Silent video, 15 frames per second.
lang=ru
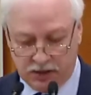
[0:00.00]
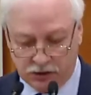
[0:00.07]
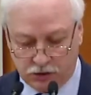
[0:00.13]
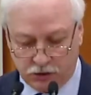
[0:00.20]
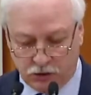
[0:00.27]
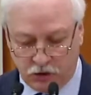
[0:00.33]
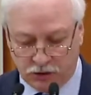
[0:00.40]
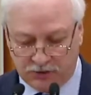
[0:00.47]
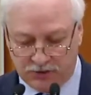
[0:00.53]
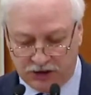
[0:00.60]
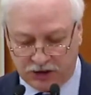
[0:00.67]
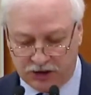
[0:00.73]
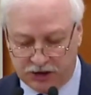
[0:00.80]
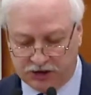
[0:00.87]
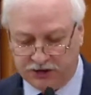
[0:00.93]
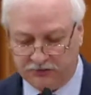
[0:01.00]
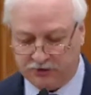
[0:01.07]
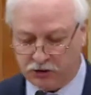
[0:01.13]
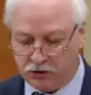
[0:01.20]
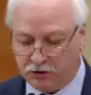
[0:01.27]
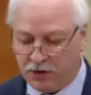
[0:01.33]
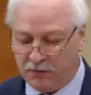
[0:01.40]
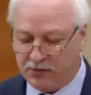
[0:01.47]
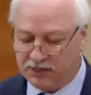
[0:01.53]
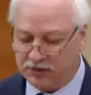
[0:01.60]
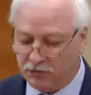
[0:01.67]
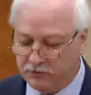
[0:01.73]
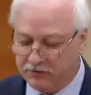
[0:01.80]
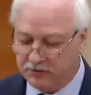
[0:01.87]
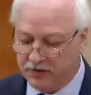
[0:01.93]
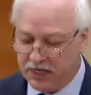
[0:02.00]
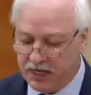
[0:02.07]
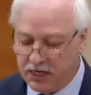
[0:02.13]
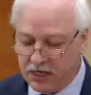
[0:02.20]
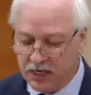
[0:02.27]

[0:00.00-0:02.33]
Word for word: С уходом из жизни высокообразованного